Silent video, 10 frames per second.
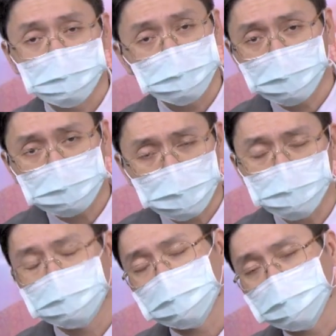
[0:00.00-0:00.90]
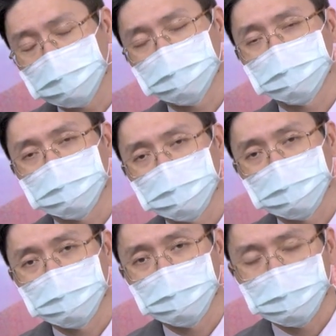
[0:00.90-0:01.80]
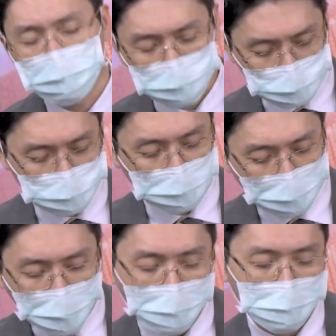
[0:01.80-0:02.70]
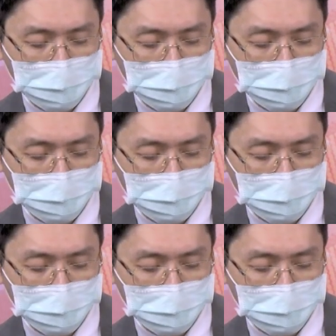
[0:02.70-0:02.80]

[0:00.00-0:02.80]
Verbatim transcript: 边赚个三五成，哦，速度很快。